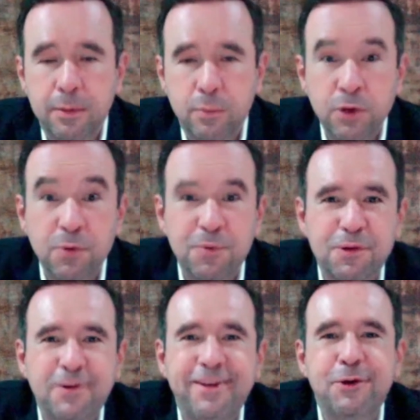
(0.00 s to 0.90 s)
Bueno,
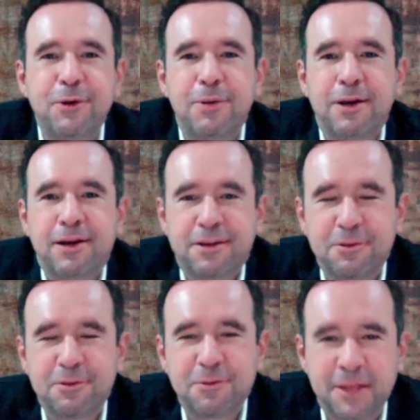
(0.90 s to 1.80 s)
pues hoy quiero hablarles
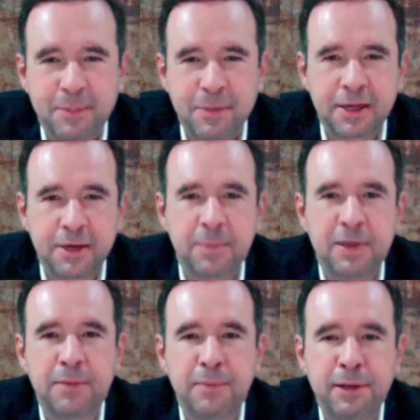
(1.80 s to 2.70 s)
de un tema que
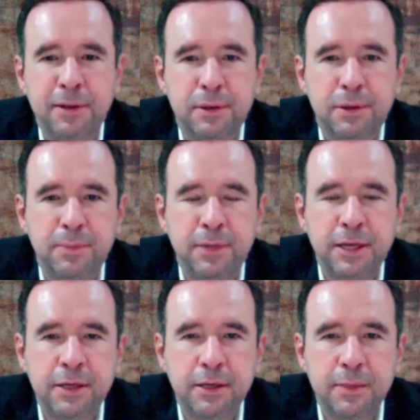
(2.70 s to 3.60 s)
para mí es
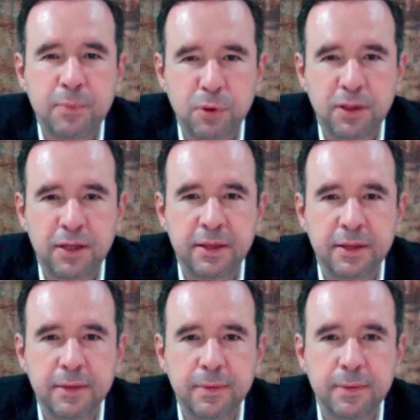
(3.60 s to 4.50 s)
bien importante